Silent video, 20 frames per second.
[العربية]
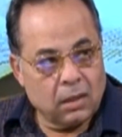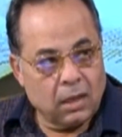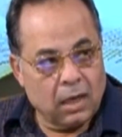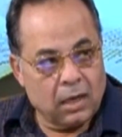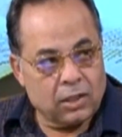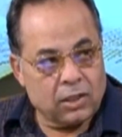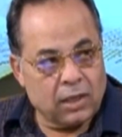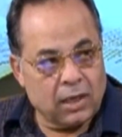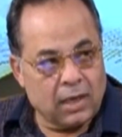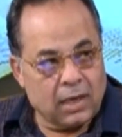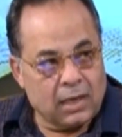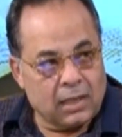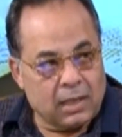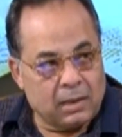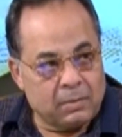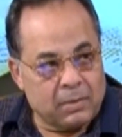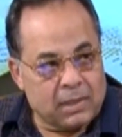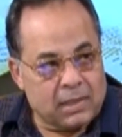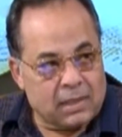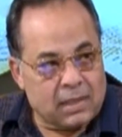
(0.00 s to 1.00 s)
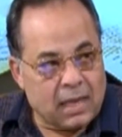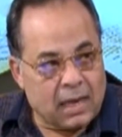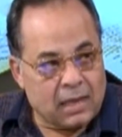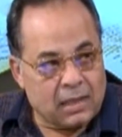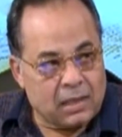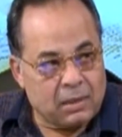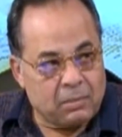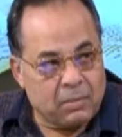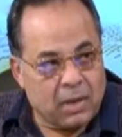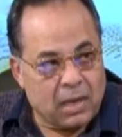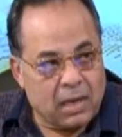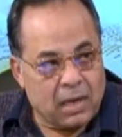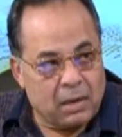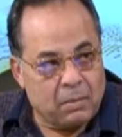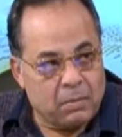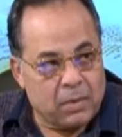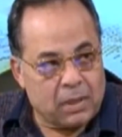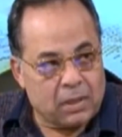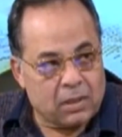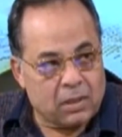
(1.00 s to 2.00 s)
عشان كده بيستخدم
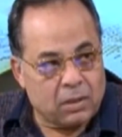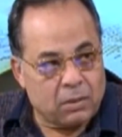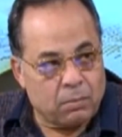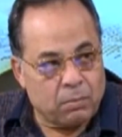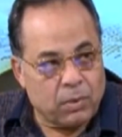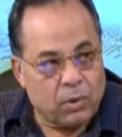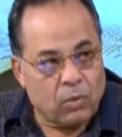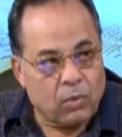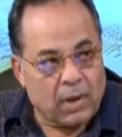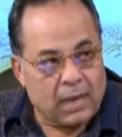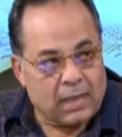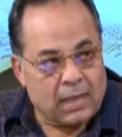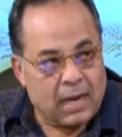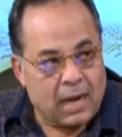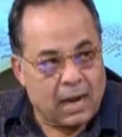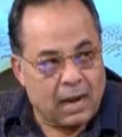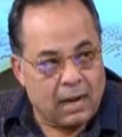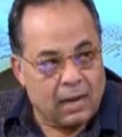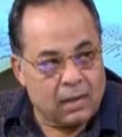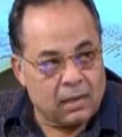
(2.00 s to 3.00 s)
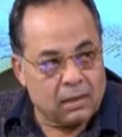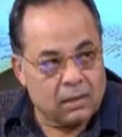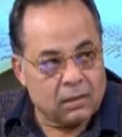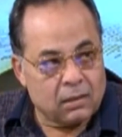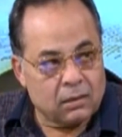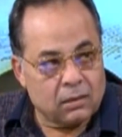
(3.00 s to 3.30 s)
كلمه بوداعه